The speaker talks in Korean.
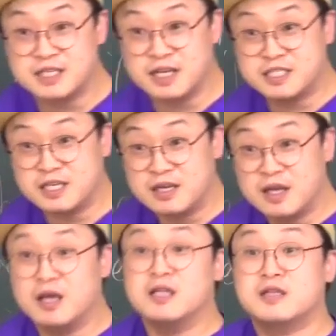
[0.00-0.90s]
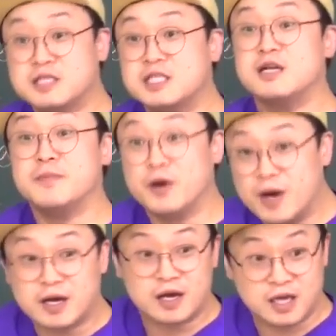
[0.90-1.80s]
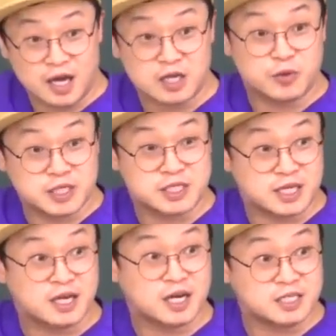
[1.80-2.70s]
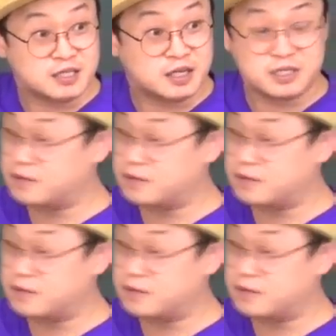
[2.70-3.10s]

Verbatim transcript: 않는다 했지? 뜻을 명확하게 하기 위해서 생략하지 않는다